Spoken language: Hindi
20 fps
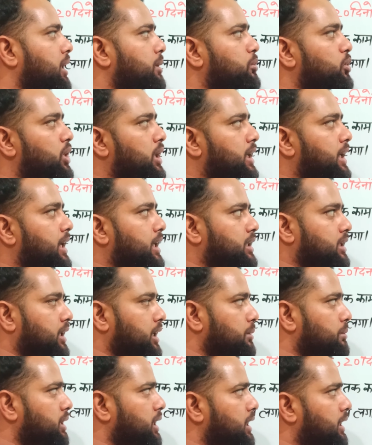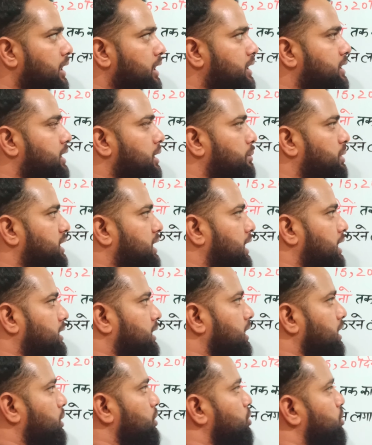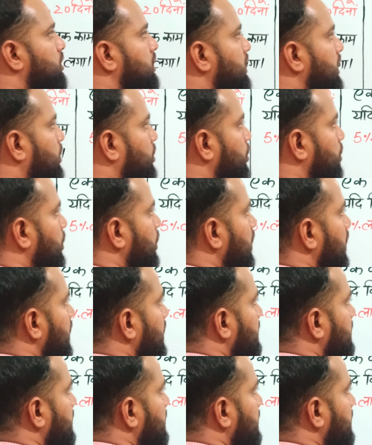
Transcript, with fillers: क्रय मूल्य ज्ञात करें मैंने ट्रिक से बताया था क्वेश्चन देखो